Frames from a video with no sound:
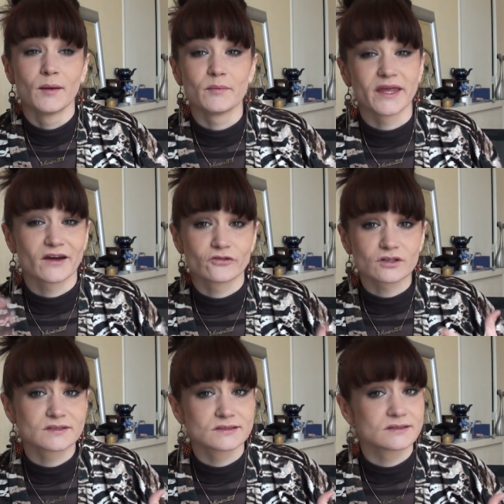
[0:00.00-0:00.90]
Mais à
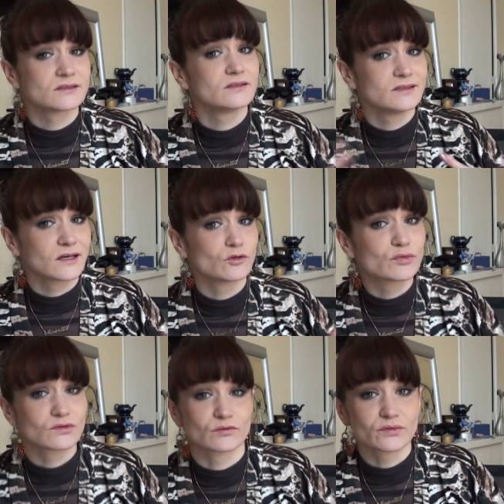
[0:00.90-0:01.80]
force, il y a de
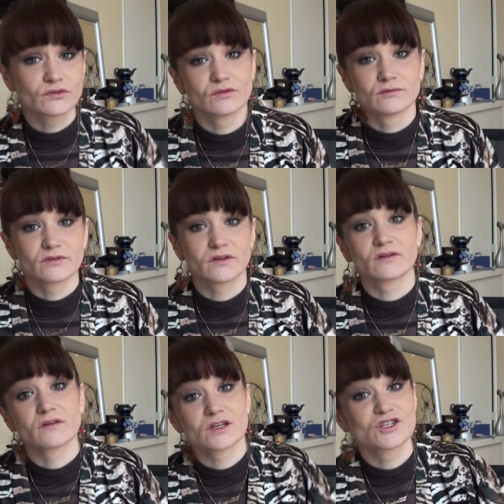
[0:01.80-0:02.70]
plus en plus de monde et
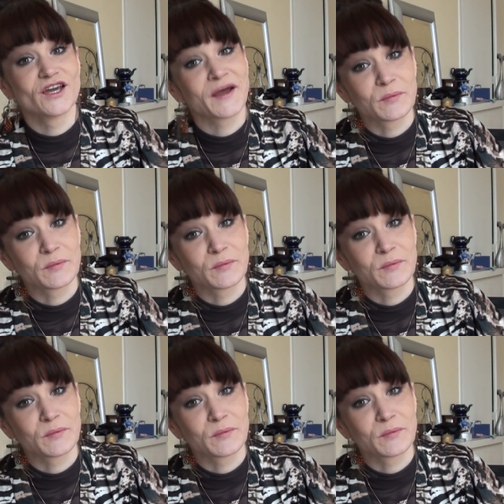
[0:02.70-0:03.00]
c'est vrai que j'ai